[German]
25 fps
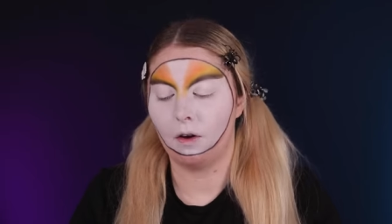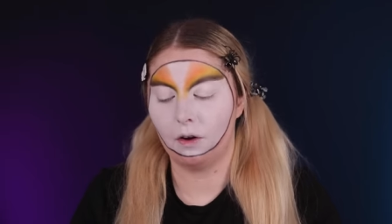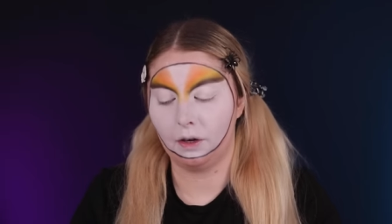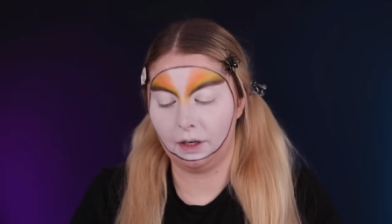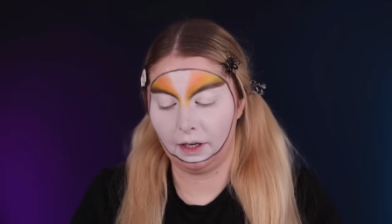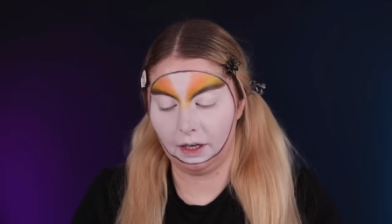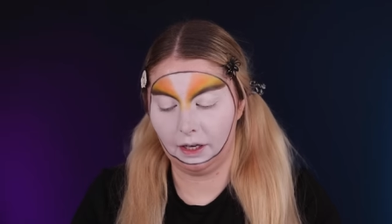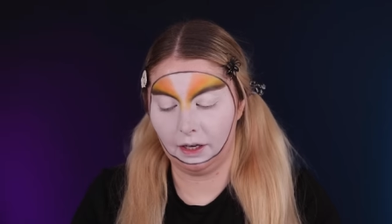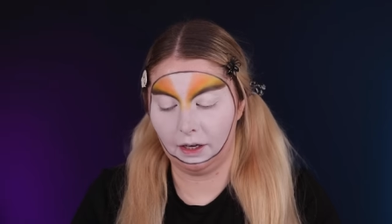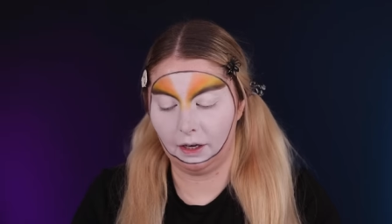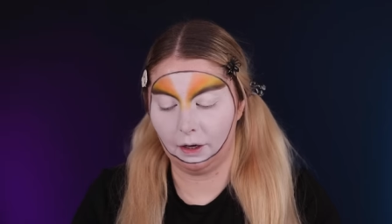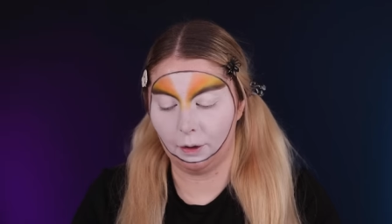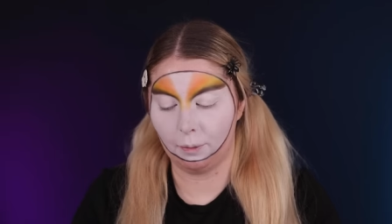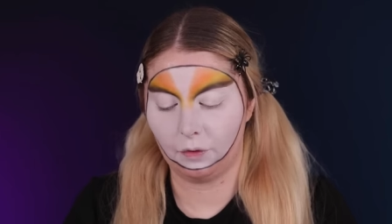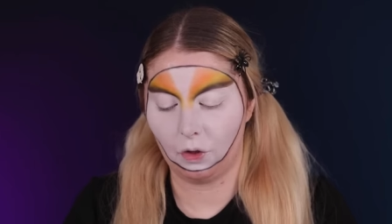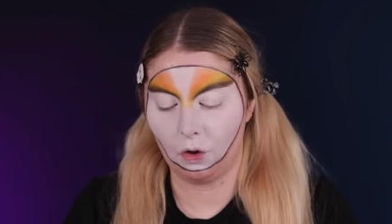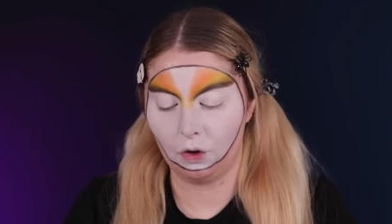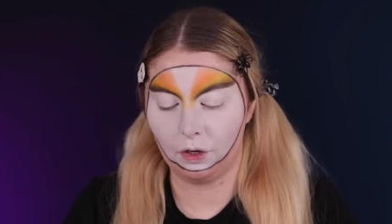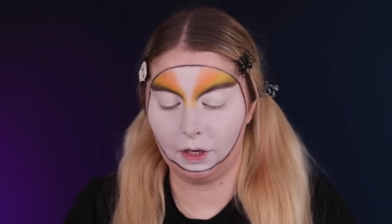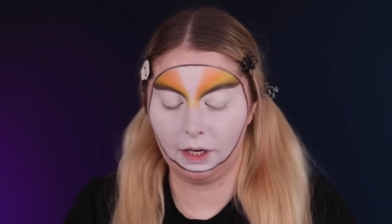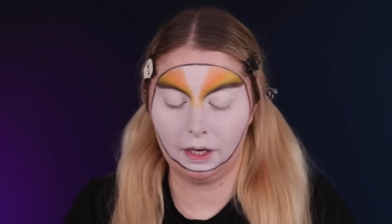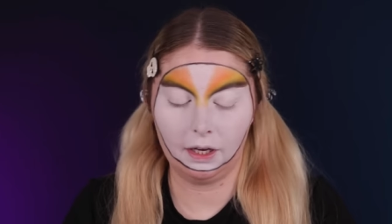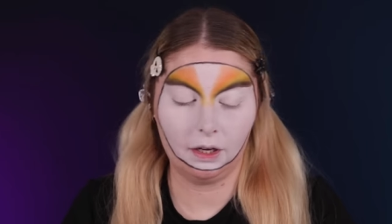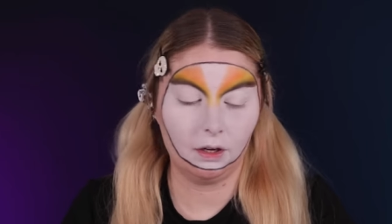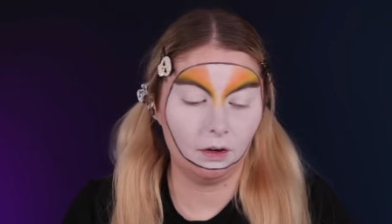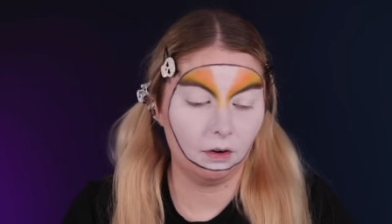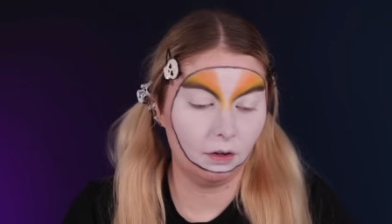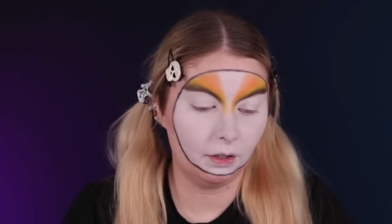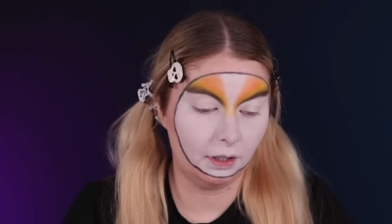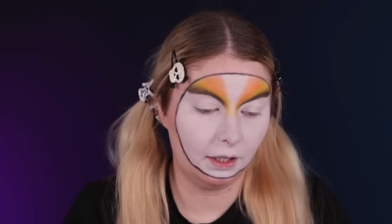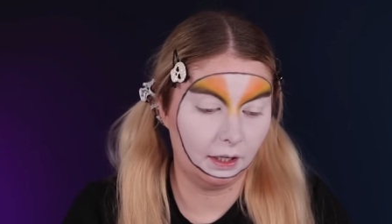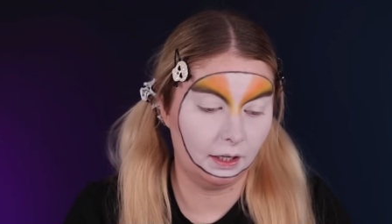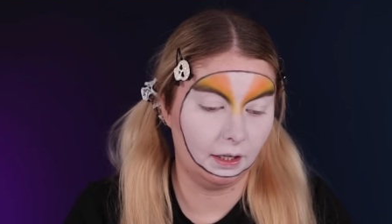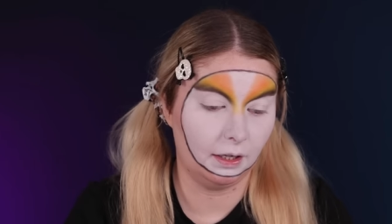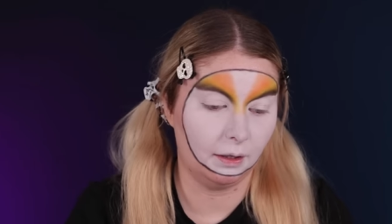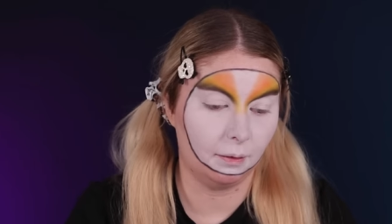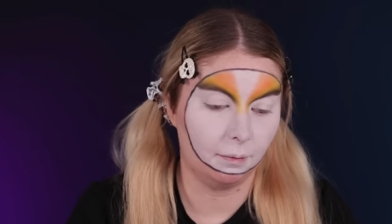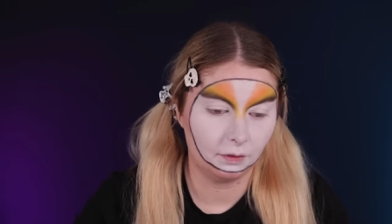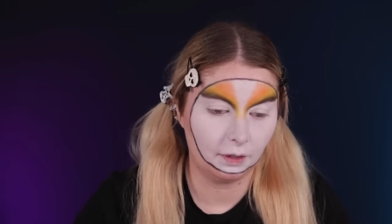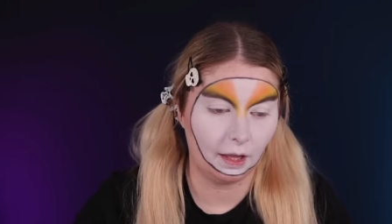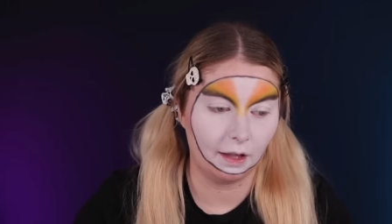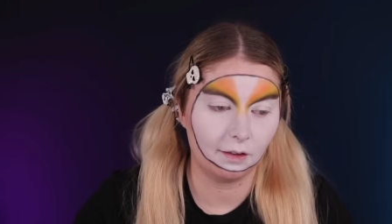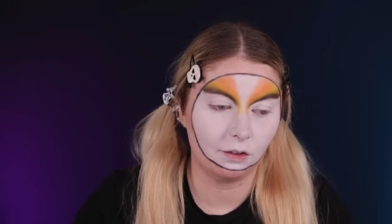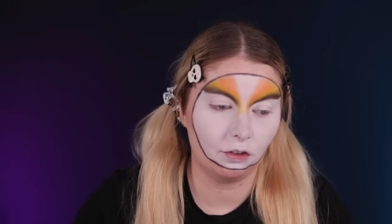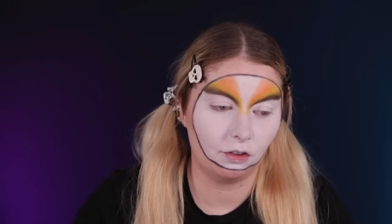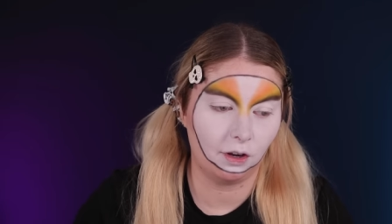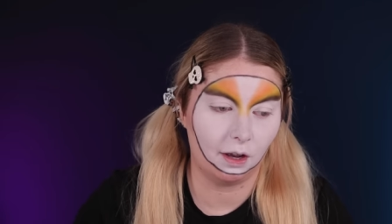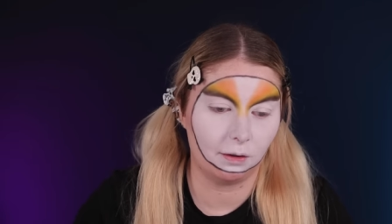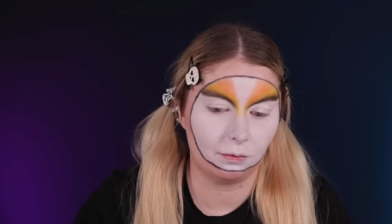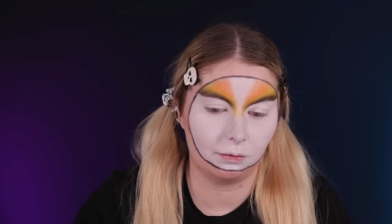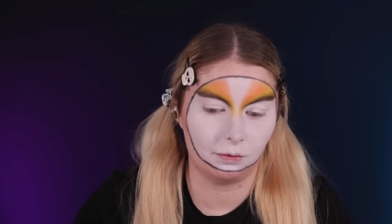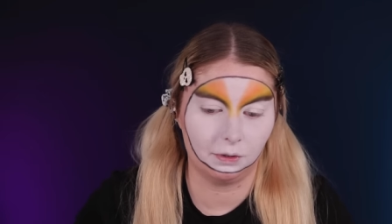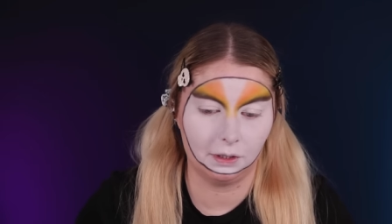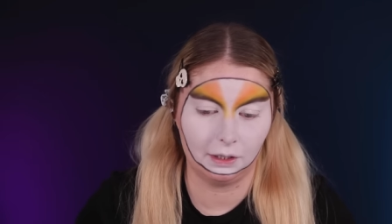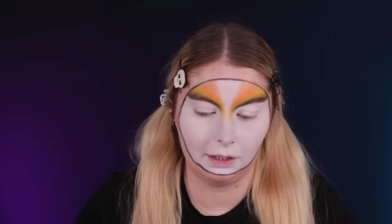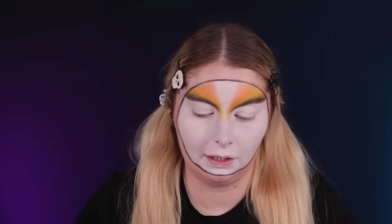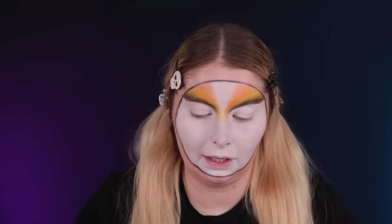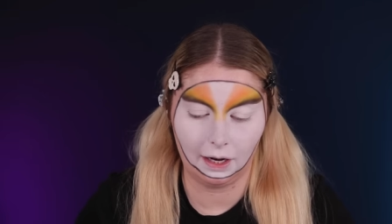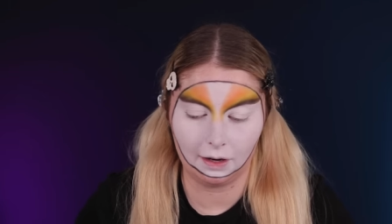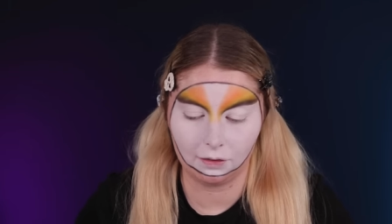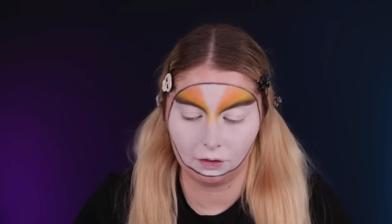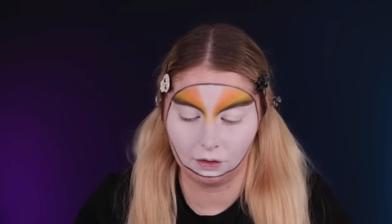Okay, okay, okay. Das schaffe ich.